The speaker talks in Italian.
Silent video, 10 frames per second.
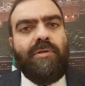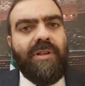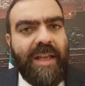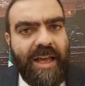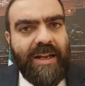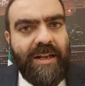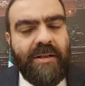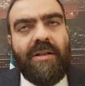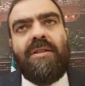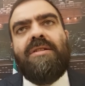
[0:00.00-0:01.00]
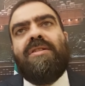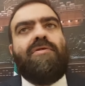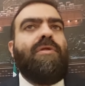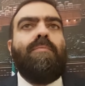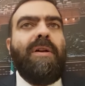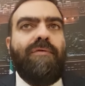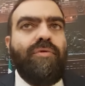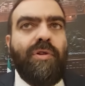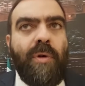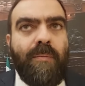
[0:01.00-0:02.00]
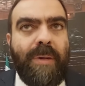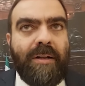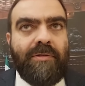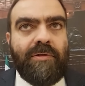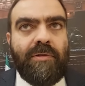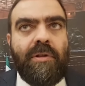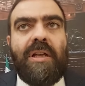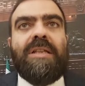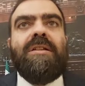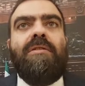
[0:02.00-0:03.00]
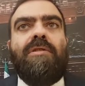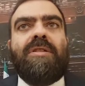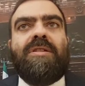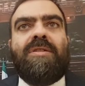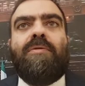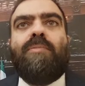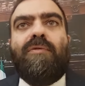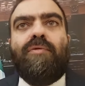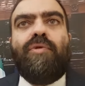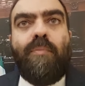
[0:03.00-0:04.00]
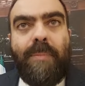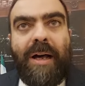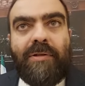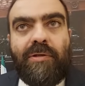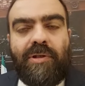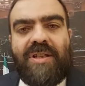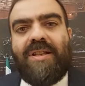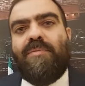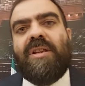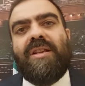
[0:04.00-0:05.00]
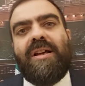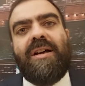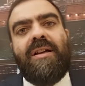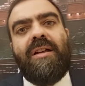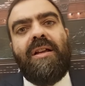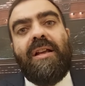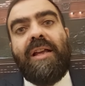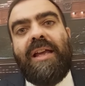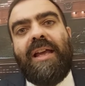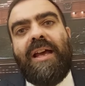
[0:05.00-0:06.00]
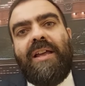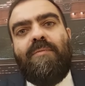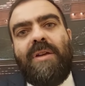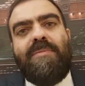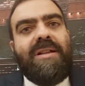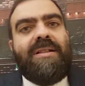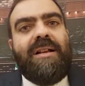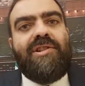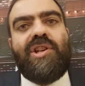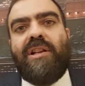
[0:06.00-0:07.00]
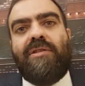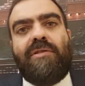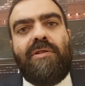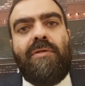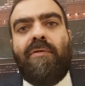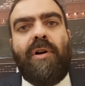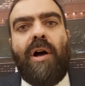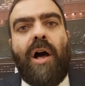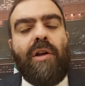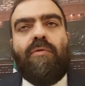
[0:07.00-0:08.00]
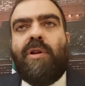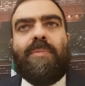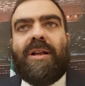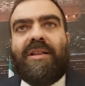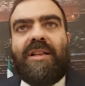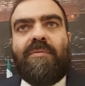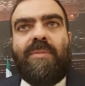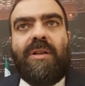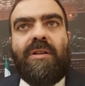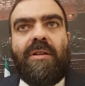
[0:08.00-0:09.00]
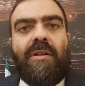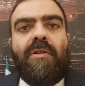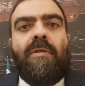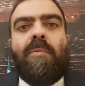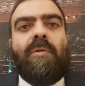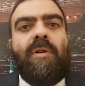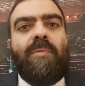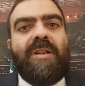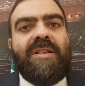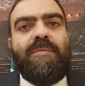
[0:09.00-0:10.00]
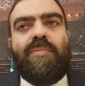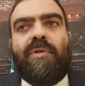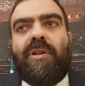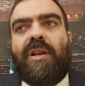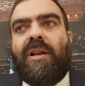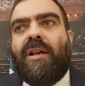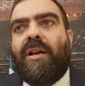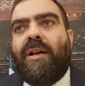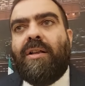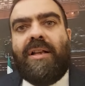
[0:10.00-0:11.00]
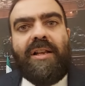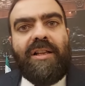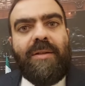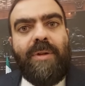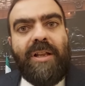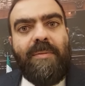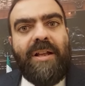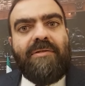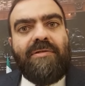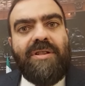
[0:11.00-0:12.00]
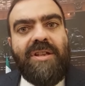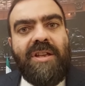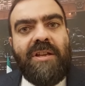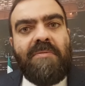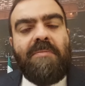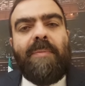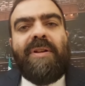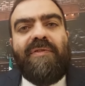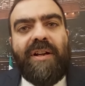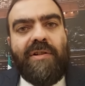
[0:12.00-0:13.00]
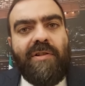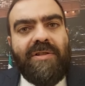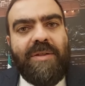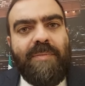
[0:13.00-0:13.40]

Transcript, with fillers: Ieri si sono bevuti quel patto e secondo me si sono bevuti un patto di stabilità che ahimè mette al centro di nuovo alcuni paradigmi come quello per esempio del, dell'indebitamento, sì, ma per far cosa?